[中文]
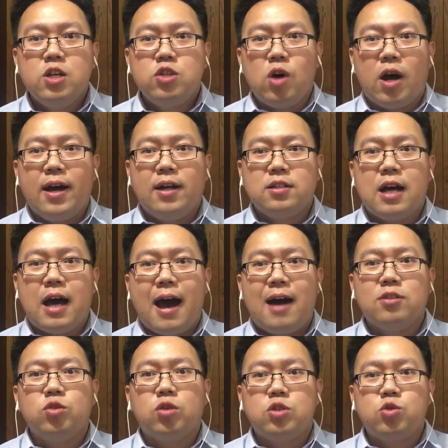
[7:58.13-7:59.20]
就好像这
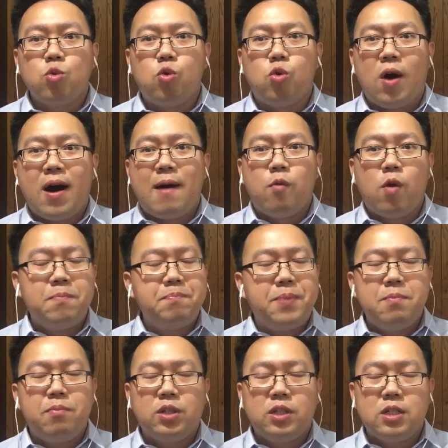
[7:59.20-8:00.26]
杭州的纵火案，我们
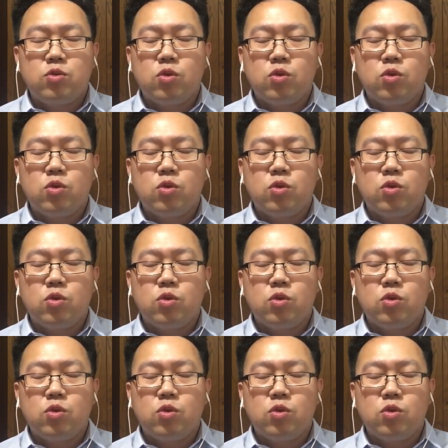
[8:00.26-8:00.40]
并不能